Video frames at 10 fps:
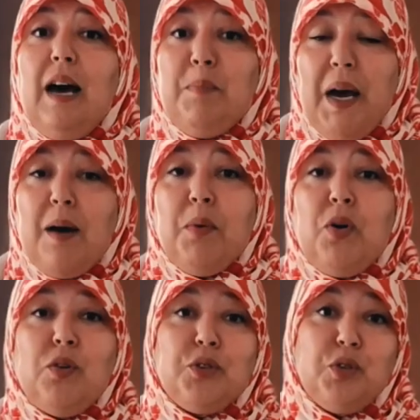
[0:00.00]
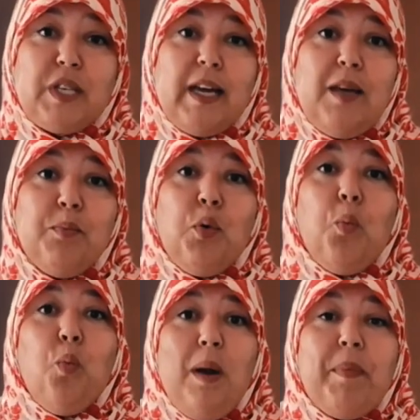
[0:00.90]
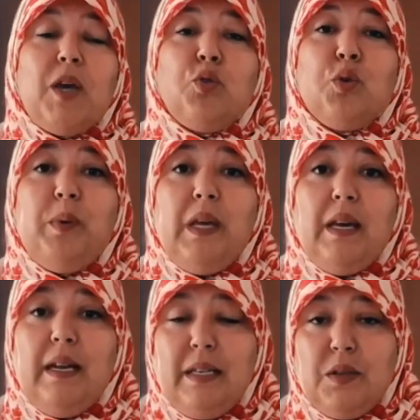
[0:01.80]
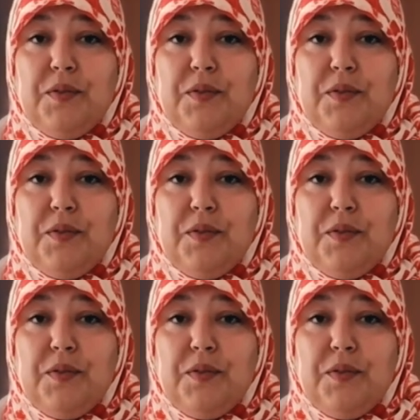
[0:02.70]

apparemment ce serait pour moins perturber les